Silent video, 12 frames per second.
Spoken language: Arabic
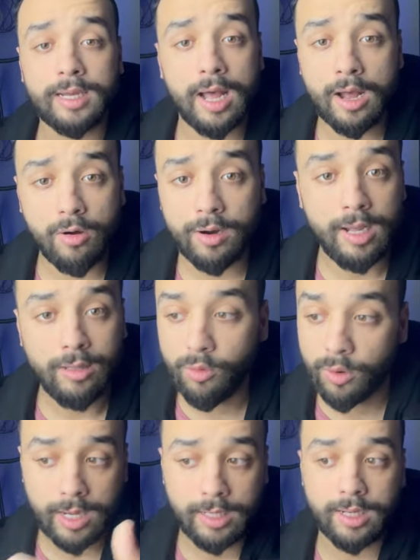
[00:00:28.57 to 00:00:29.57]
اخر عنده
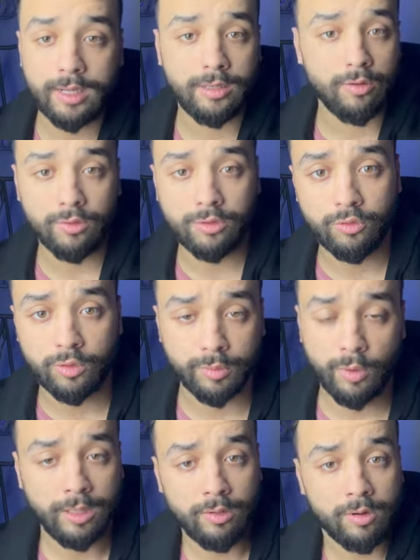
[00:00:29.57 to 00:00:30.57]
هاني انه يتزوج
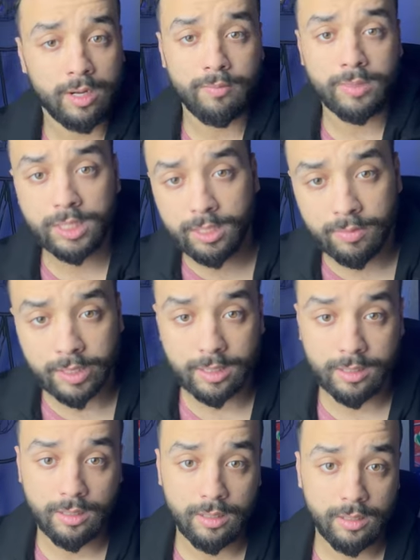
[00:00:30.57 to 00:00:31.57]
بوحده واخا ماشي بنت
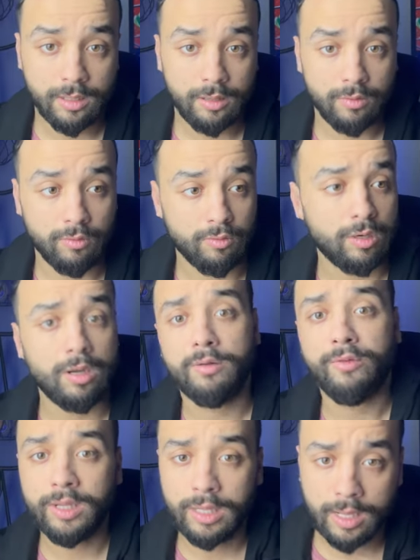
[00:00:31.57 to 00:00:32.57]
ولا
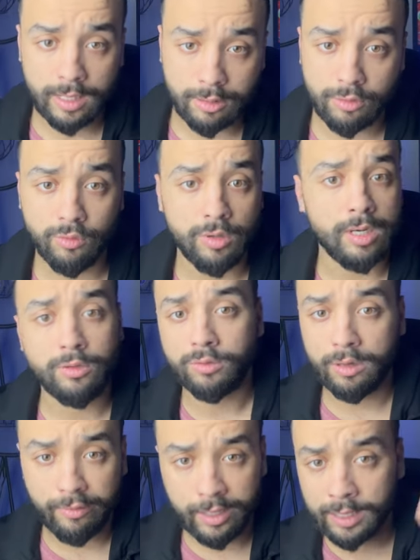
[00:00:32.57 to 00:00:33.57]
فايت ليها الزواج
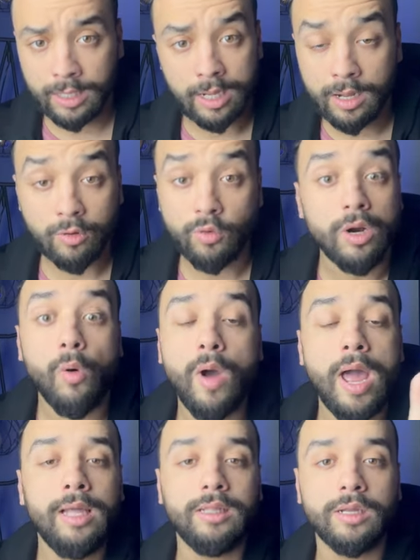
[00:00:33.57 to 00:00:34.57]
ولا فايت ليها كل
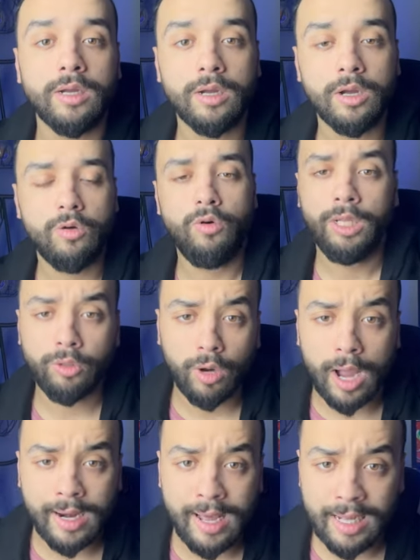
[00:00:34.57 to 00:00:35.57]
واحد وعنده
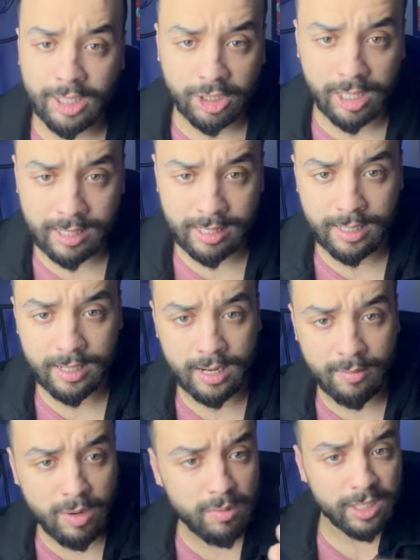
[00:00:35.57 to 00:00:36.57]
القناعات الشخصيه
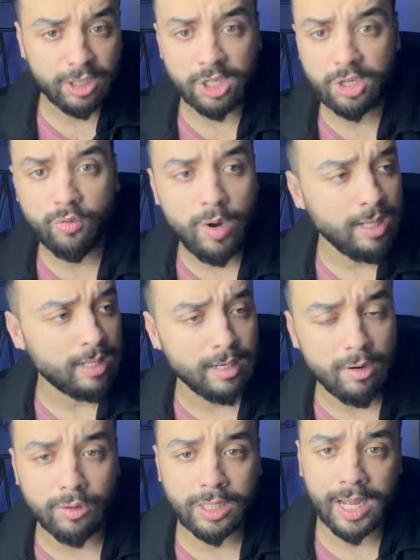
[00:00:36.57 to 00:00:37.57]
اللي ما يمكن حتى شي واحد
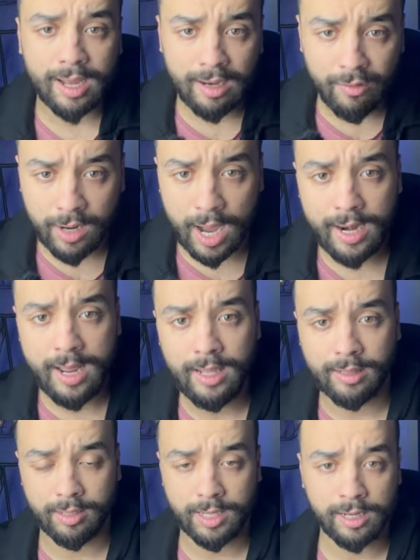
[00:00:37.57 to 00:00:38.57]
انه يدخل ليه في القناعات
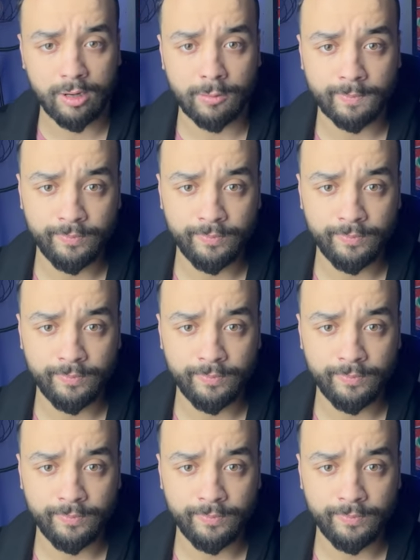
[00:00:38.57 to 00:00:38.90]
ديالو